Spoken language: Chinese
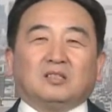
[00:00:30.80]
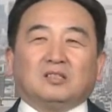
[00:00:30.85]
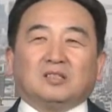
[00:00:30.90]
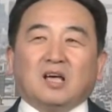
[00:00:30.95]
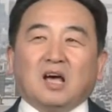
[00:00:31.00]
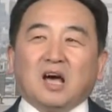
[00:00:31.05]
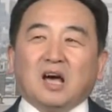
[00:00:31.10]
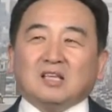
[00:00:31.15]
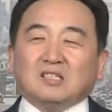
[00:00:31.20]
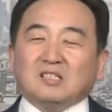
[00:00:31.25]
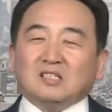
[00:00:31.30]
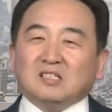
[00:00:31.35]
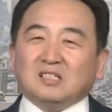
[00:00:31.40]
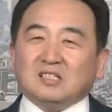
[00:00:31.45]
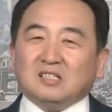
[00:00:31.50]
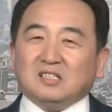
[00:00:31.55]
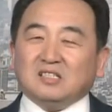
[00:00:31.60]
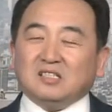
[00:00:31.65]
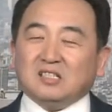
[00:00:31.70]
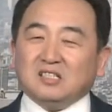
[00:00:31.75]
他自
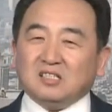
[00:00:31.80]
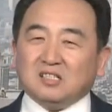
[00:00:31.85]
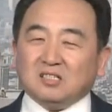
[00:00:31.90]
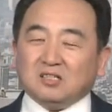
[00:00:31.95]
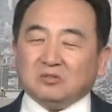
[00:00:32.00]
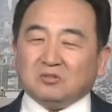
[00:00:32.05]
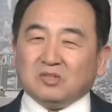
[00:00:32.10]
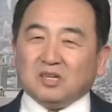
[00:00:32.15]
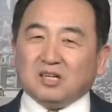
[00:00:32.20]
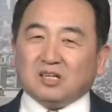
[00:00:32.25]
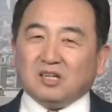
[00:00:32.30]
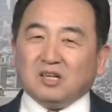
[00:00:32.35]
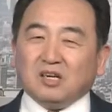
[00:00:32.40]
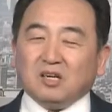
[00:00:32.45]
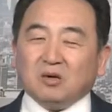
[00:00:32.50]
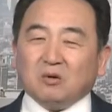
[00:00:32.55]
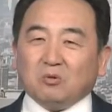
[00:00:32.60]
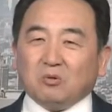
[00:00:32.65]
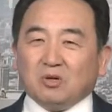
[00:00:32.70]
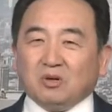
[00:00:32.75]
己亲手弄了
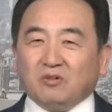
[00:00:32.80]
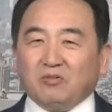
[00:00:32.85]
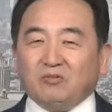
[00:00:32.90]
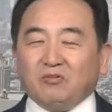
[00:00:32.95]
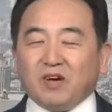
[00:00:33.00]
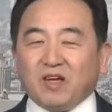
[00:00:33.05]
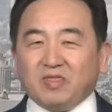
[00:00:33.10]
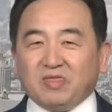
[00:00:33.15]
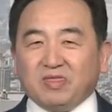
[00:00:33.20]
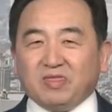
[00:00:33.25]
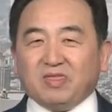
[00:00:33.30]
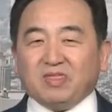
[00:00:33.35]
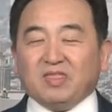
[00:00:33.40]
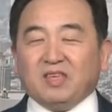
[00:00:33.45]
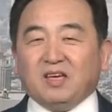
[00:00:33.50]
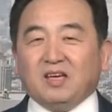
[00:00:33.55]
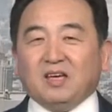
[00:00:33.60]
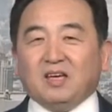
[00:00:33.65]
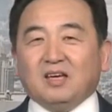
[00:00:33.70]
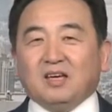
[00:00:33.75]
6个幡，
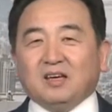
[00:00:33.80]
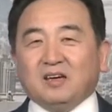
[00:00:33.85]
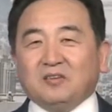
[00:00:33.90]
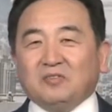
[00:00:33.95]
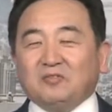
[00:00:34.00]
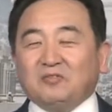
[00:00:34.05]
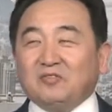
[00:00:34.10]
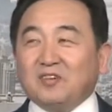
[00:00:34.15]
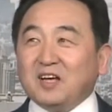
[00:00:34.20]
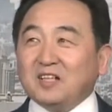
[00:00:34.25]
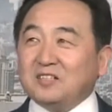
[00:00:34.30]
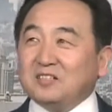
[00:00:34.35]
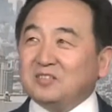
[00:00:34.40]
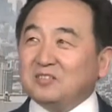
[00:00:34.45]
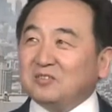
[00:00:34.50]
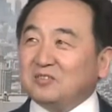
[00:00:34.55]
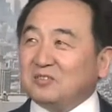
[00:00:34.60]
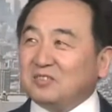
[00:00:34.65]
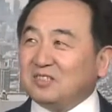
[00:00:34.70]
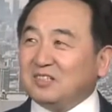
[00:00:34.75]
幡
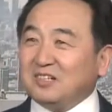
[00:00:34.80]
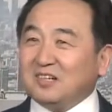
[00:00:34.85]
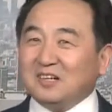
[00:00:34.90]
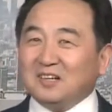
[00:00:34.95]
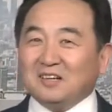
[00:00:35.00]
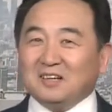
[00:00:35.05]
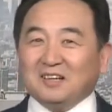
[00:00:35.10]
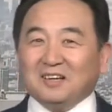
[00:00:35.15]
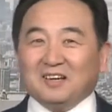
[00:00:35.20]
就是